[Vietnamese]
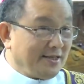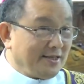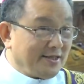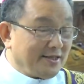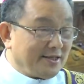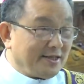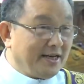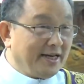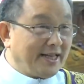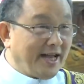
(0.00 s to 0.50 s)

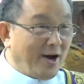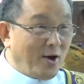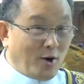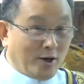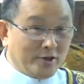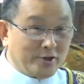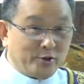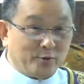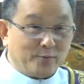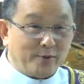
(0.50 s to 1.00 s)
người ta hỏi
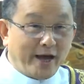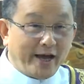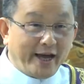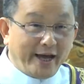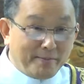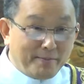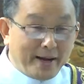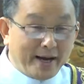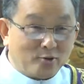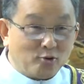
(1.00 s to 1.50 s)
chúng ta
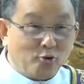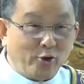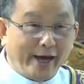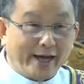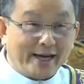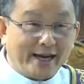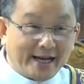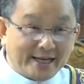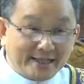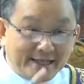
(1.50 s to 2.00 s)
Emmanuel
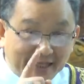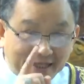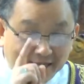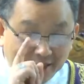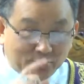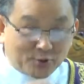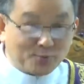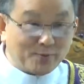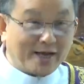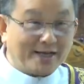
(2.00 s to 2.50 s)
là gì thì
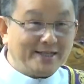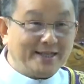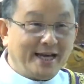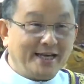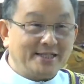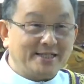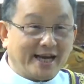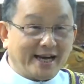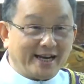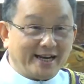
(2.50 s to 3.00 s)
chúng ta dễ
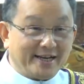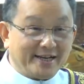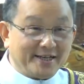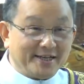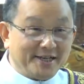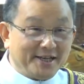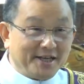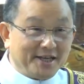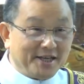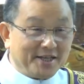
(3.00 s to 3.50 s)
trả lời,
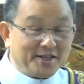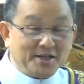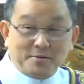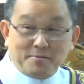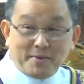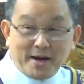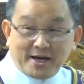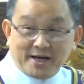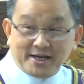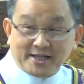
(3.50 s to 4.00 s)
nhưng
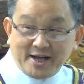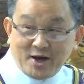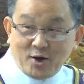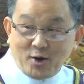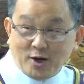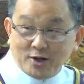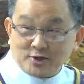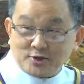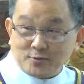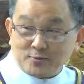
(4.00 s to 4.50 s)
mà người ta
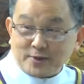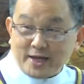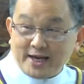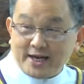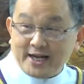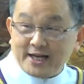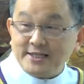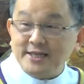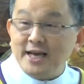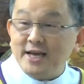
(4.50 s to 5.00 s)
hỏi chúng ta
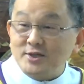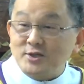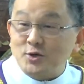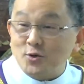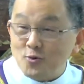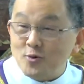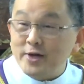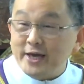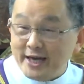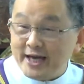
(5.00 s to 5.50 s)
là Giêsu
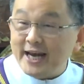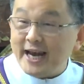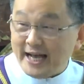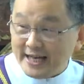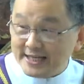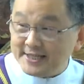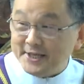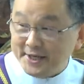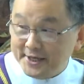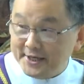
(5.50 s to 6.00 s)
nghĩa là
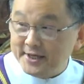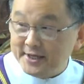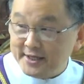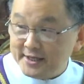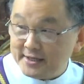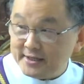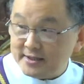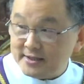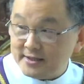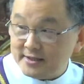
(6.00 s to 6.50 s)
gì
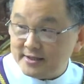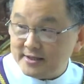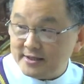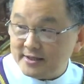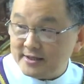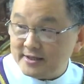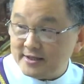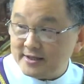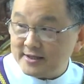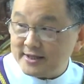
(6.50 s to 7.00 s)

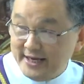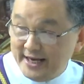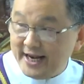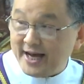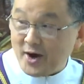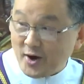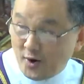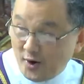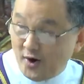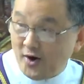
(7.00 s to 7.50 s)
thì là
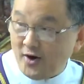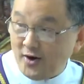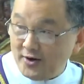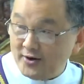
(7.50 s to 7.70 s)
khó